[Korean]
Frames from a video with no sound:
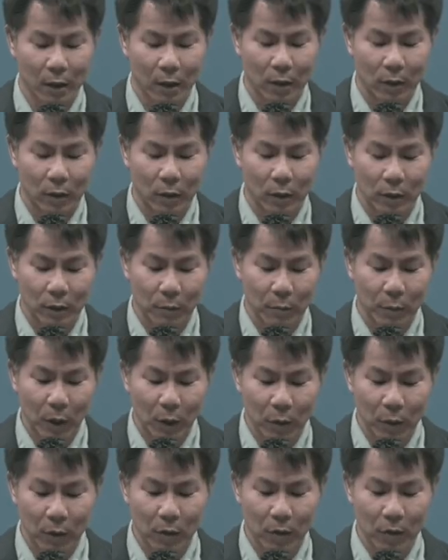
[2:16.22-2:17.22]
너는
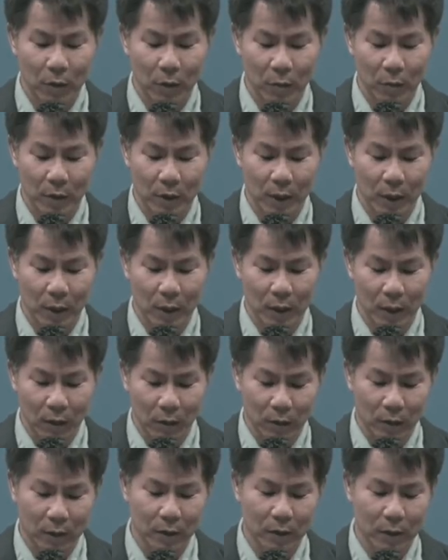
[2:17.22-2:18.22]
편견이 없이
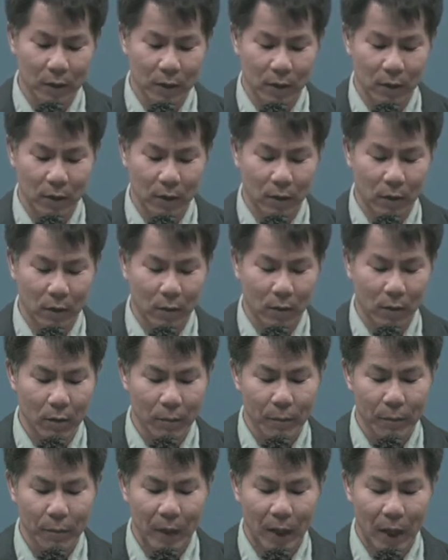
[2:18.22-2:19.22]
이것들을 지켜
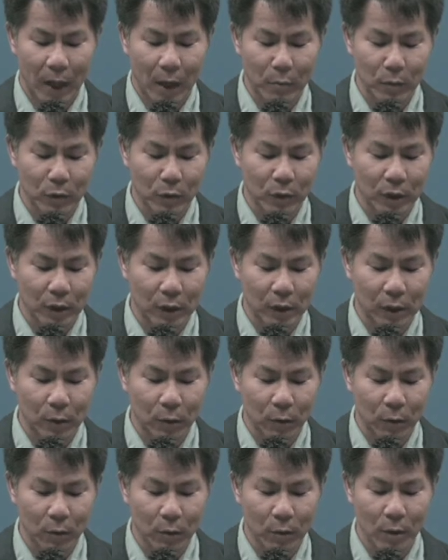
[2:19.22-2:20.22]
아무
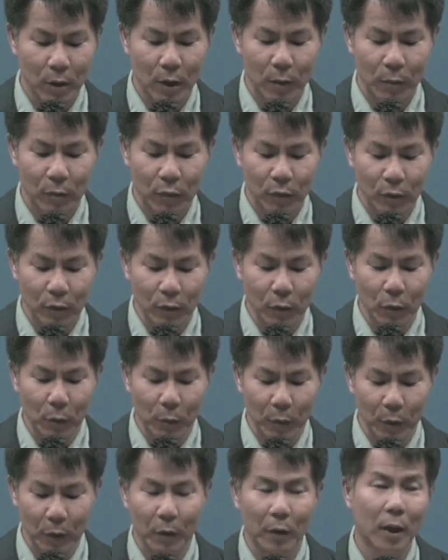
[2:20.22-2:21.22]
일도
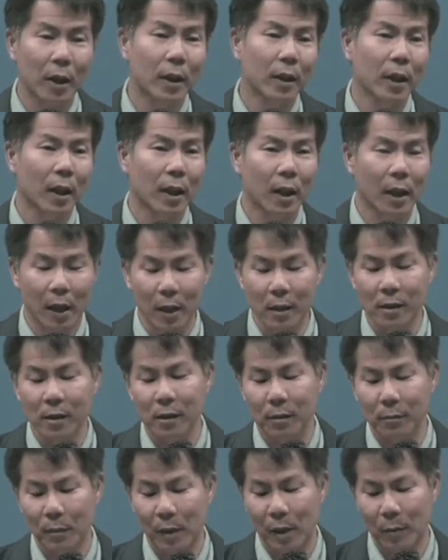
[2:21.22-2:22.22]
불공평하게
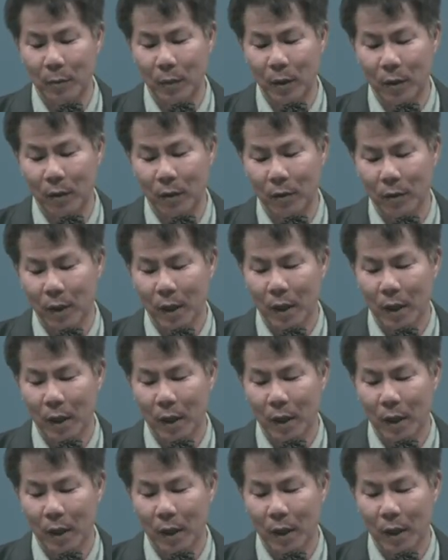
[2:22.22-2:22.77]
하지 말며